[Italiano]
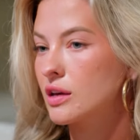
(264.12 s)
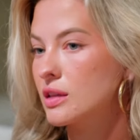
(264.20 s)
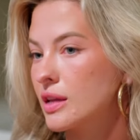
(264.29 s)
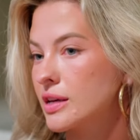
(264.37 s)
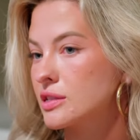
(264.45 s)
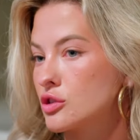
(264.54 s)

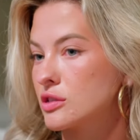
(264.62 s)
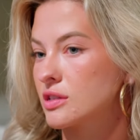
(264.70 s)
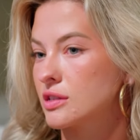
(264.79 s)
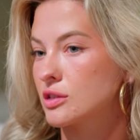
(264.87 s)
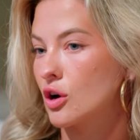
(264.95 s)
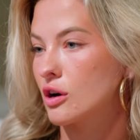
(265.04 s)
con
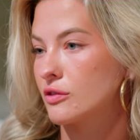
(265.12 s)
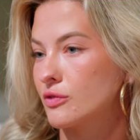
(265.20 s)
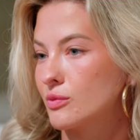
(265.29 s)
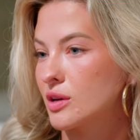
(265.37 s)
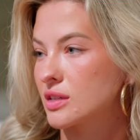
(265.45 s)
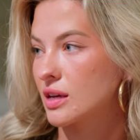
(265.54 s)
Loki,
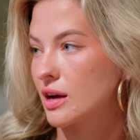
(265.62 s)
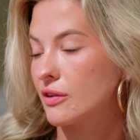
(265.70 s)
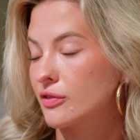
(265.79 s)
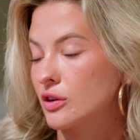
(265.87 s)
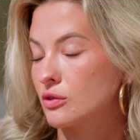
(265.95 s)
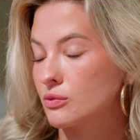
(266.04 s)
forse perché
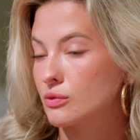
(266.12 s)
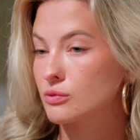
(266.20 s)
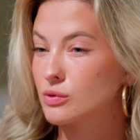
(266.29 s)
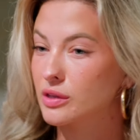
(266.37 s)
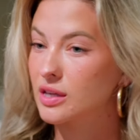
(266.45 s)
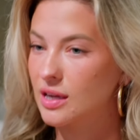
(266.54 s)
sono molto
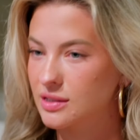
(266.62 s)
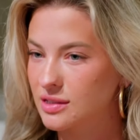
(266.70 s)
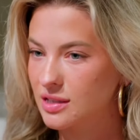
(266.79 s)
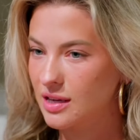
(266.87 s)
amica di Yaz